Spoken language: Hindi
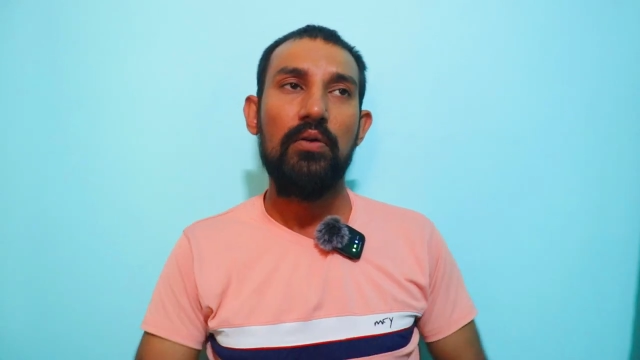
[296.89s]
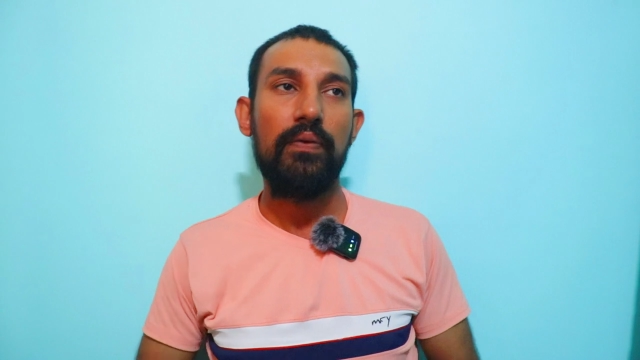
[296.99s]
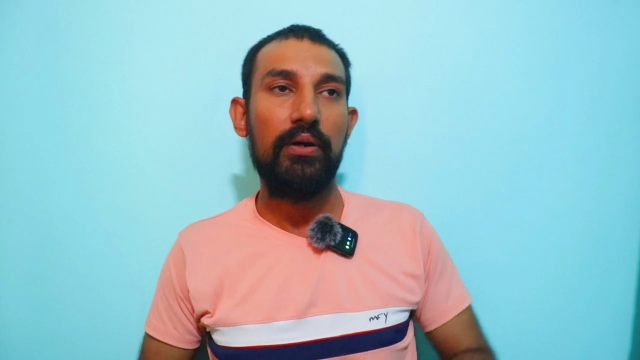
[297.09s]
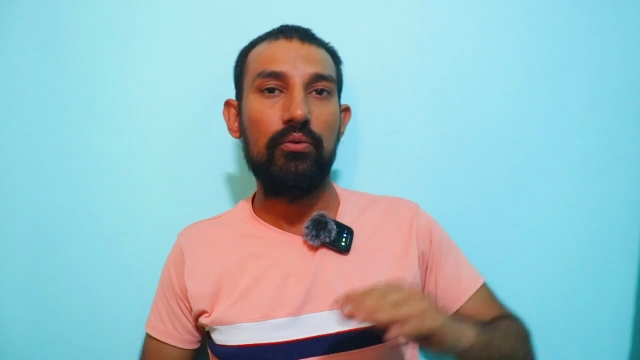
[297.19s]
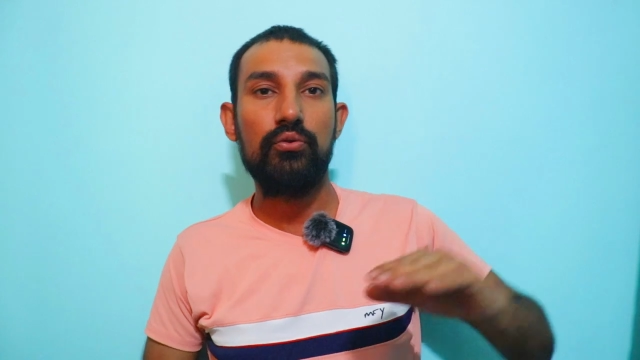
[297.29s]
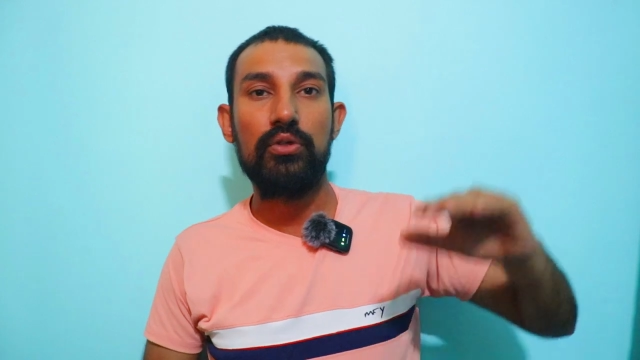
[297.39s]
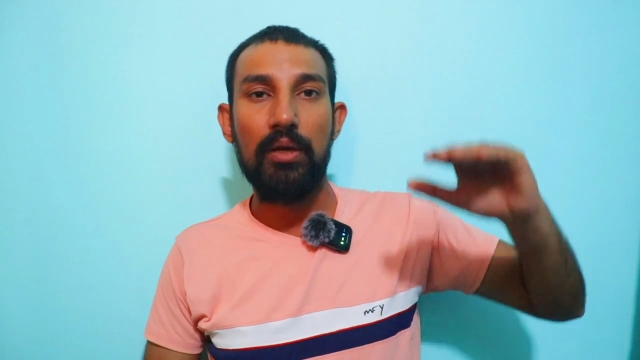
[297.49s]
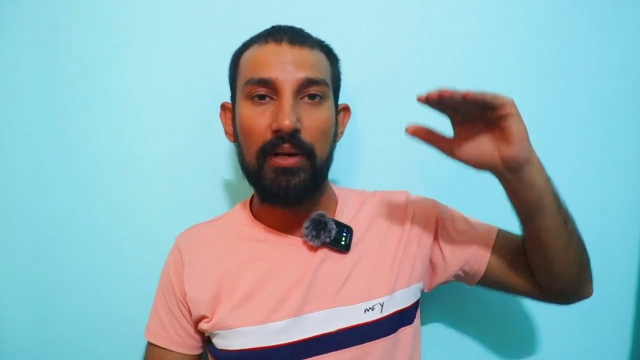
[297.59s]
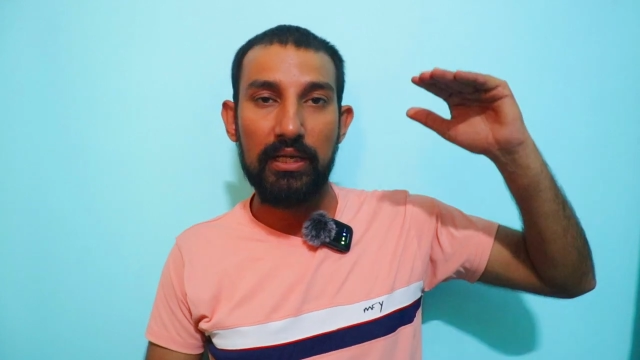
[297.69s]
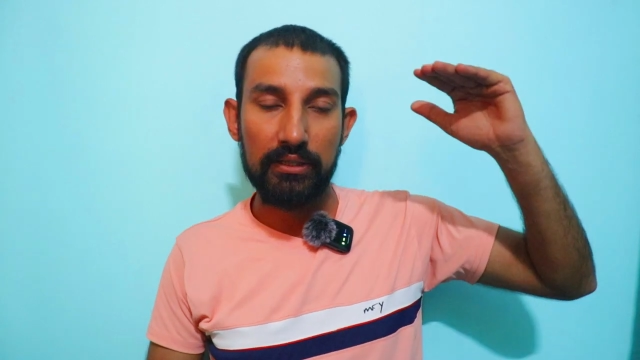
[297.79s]
फिर उसके
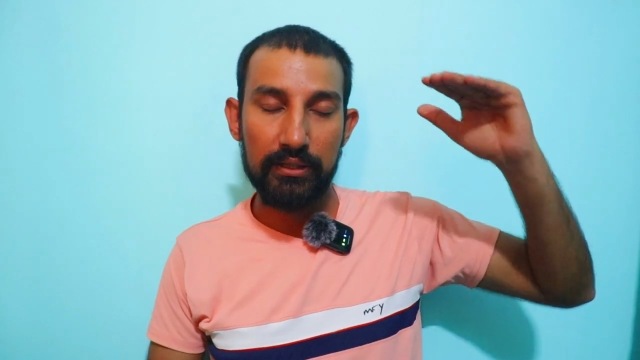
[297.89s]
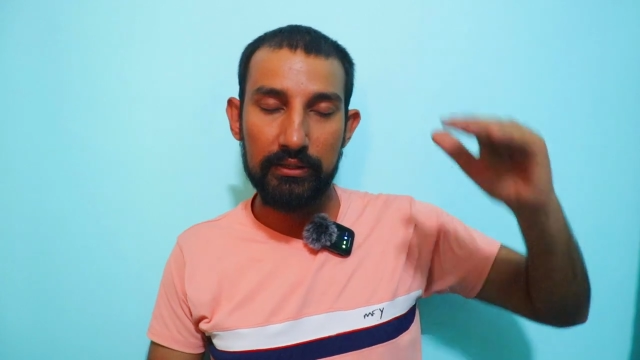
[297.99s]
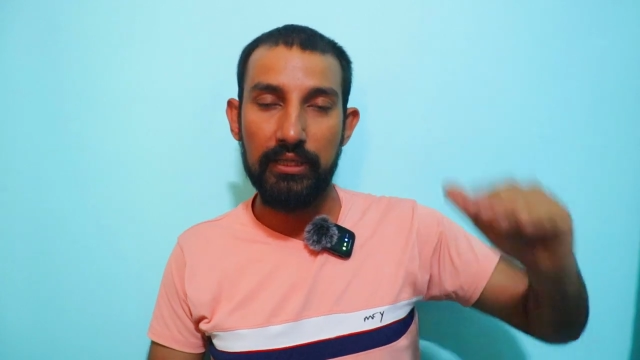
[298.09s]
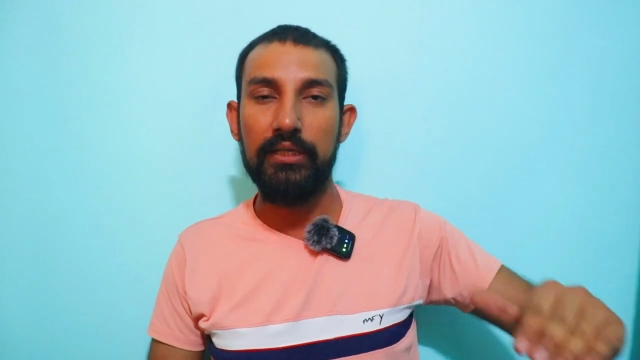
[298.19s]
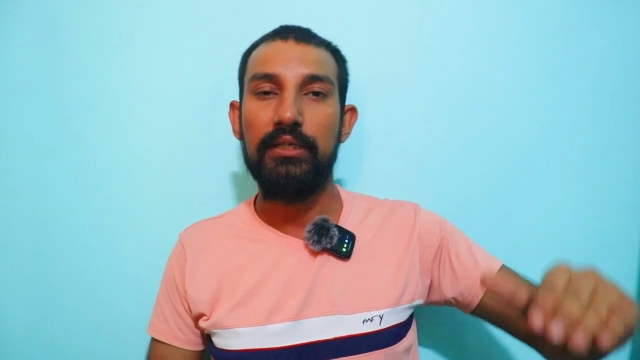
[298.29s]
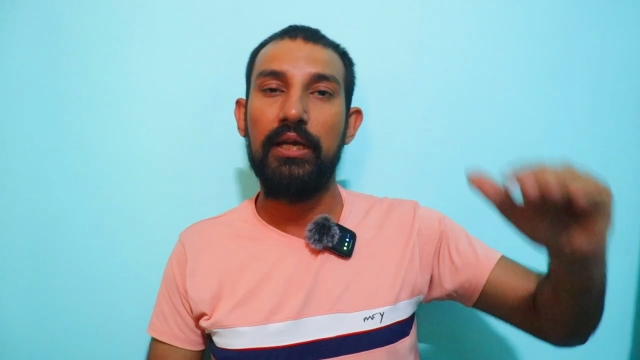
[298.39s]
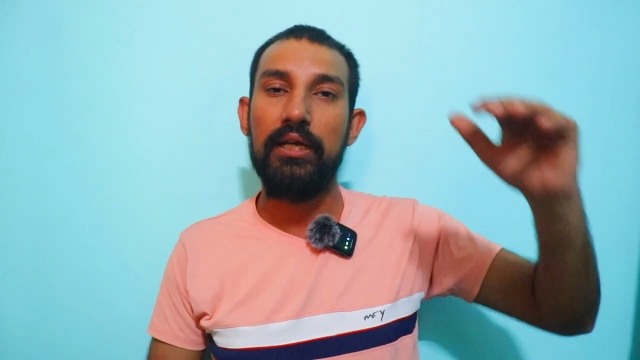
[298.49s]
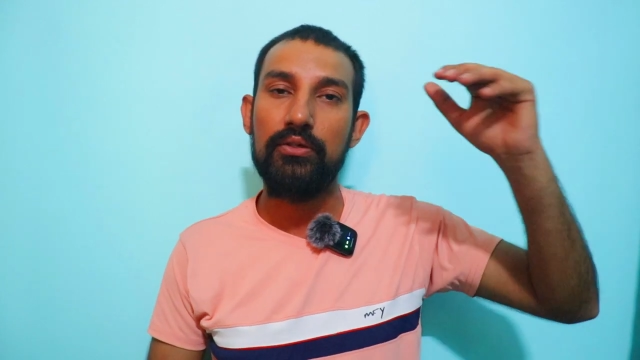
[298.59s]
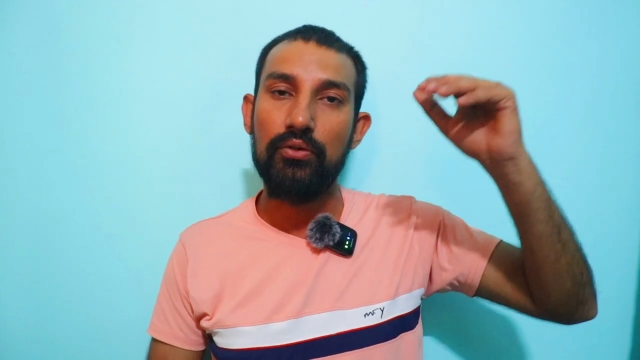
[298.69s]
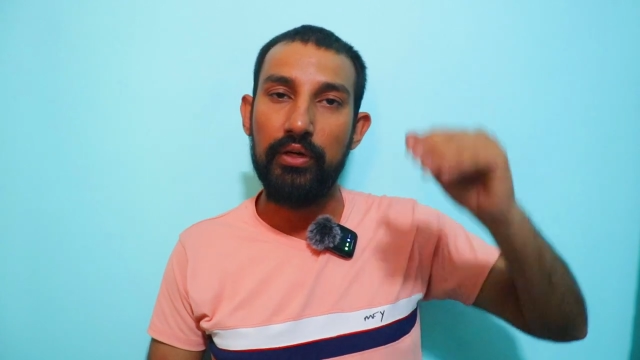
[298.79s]
बाद धीरे
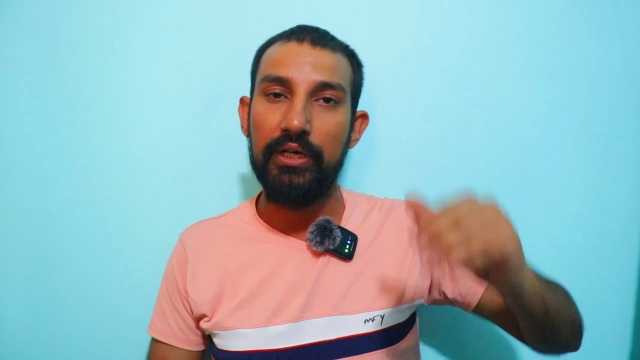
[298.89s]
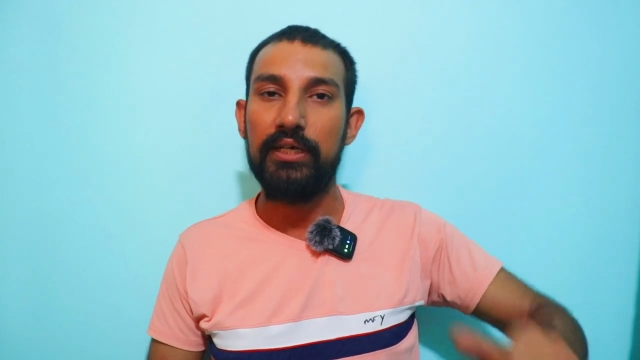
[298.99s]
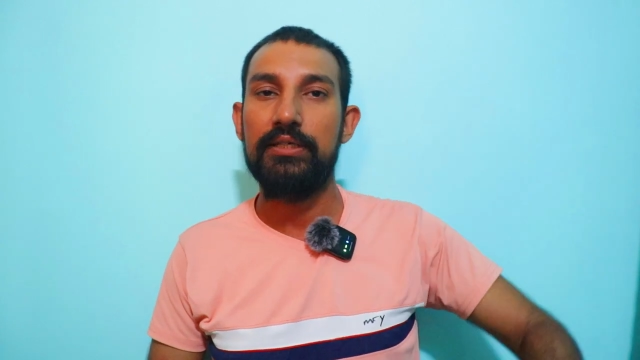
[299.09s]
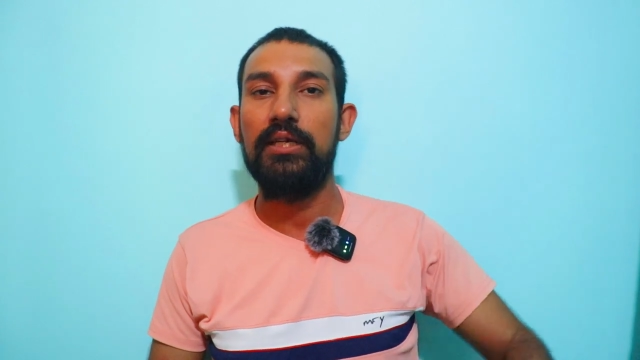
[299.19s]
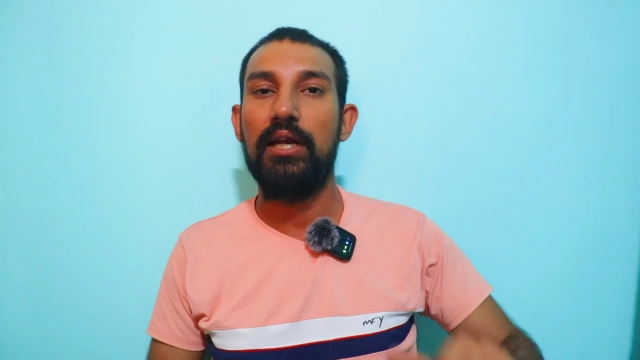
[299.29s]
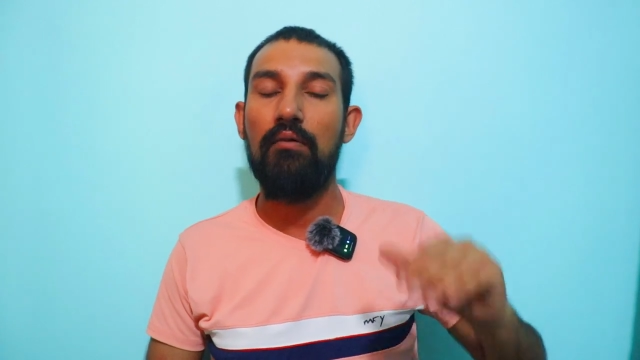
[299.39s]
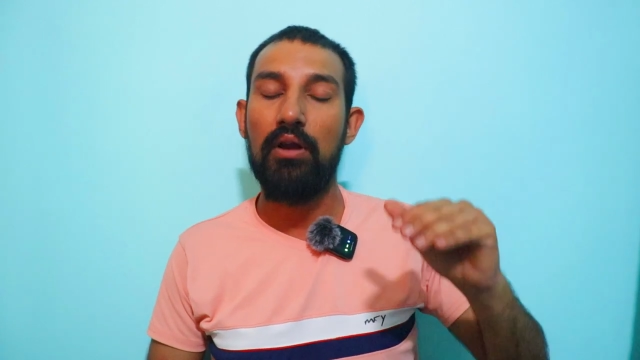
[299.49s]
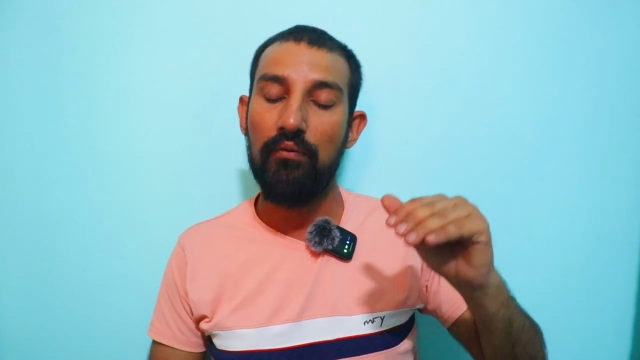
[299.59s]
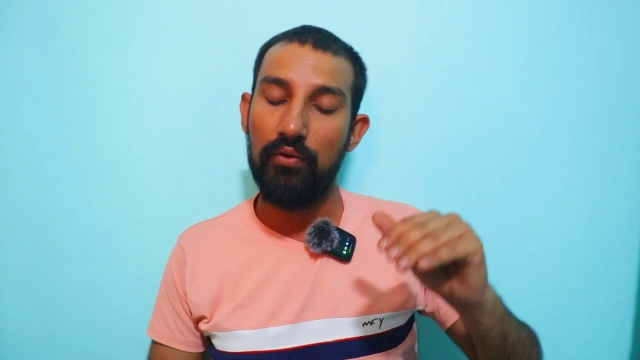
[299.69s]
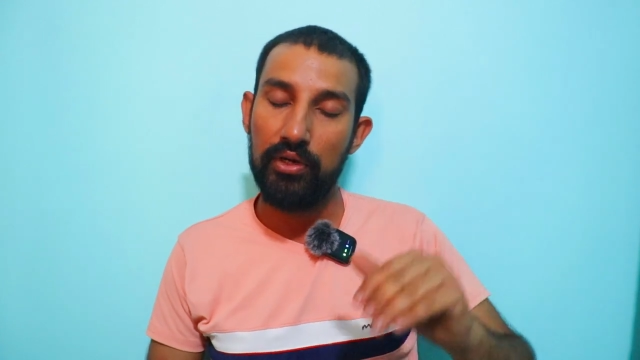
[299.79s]
धीरे जो इंटरेस्टिंग
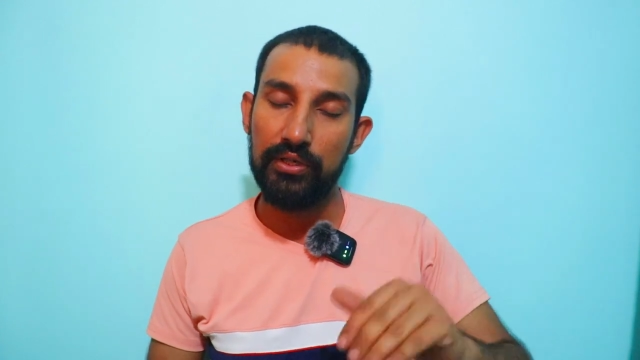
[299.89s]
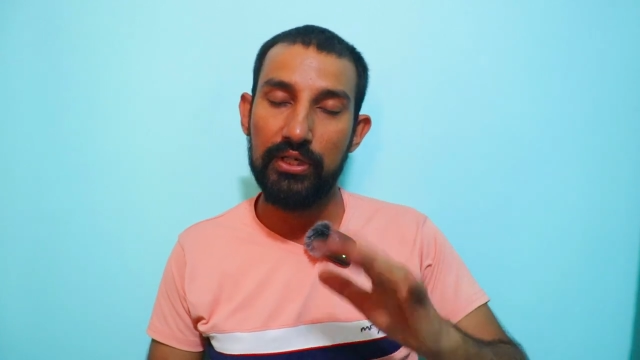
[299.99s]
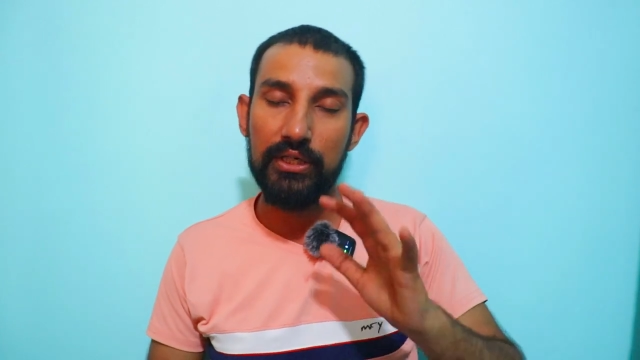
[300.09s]
लेवल है वो नीचे